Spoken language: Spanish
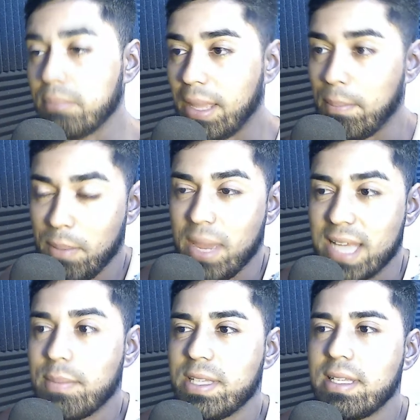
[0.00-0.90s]
también me
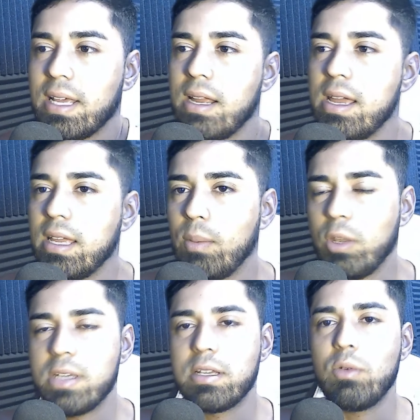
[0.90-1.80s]
hace pensar que
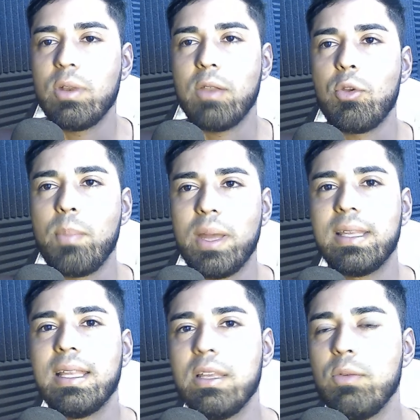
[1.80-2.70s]
podría ser un airdrop
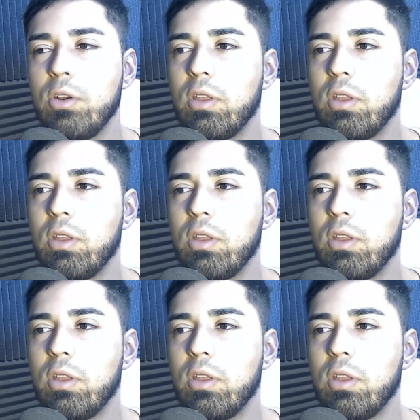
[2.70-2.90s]
bastante bueno,